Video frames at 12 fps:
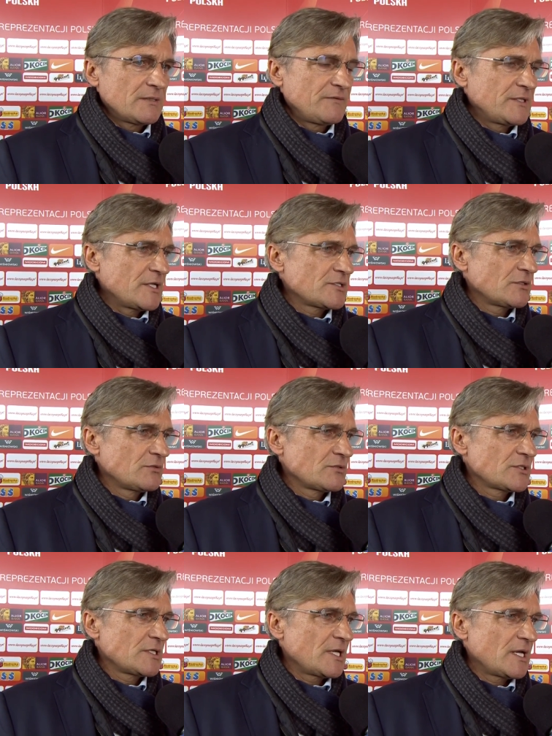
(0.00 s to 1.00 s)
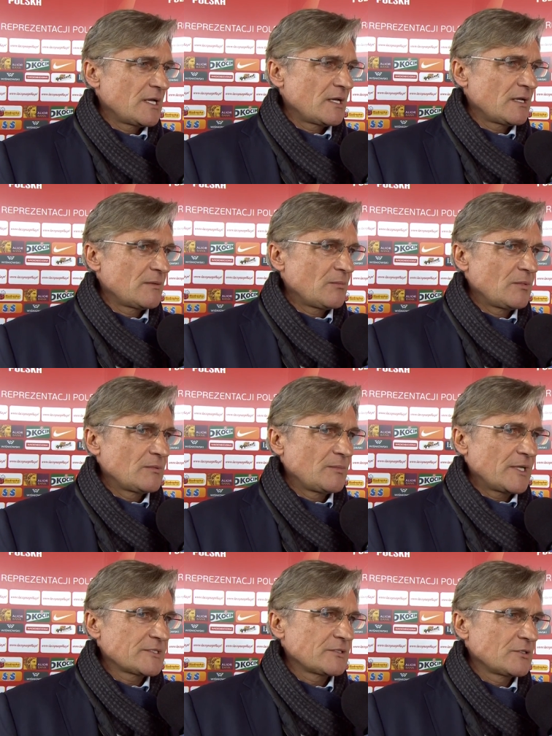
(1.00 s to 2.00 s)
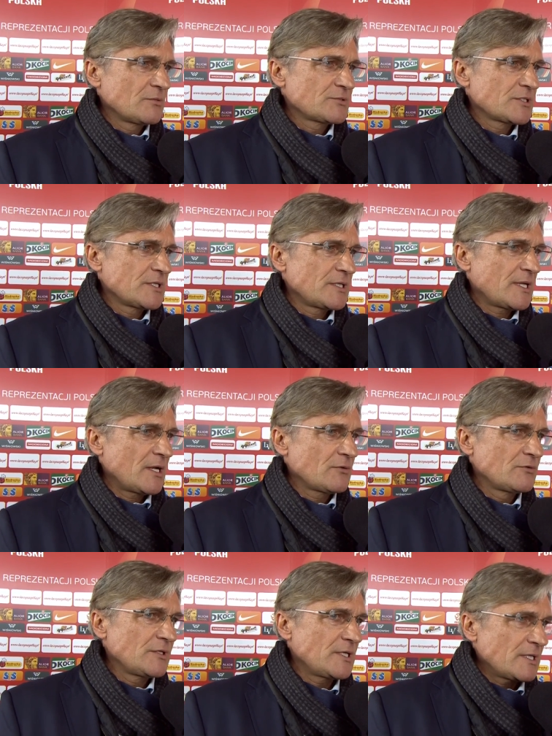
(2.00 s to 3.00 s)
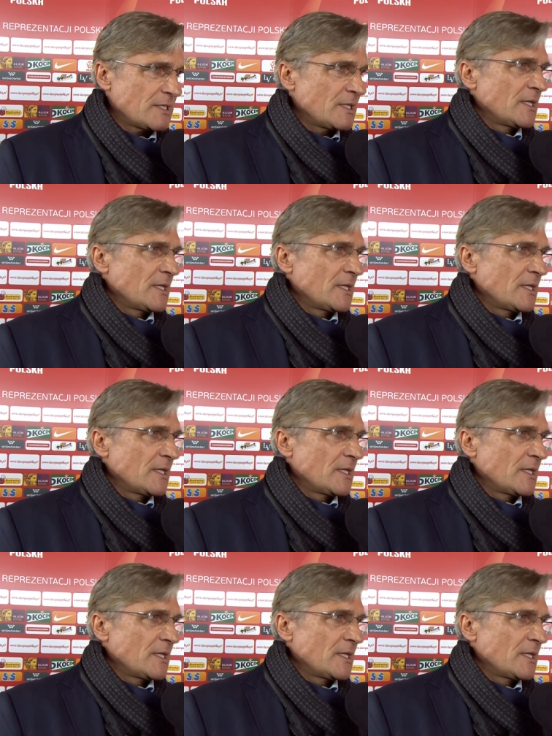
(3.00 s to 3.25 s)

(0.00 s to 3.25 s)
widać, że drużyna bardzo dobrze reaguje.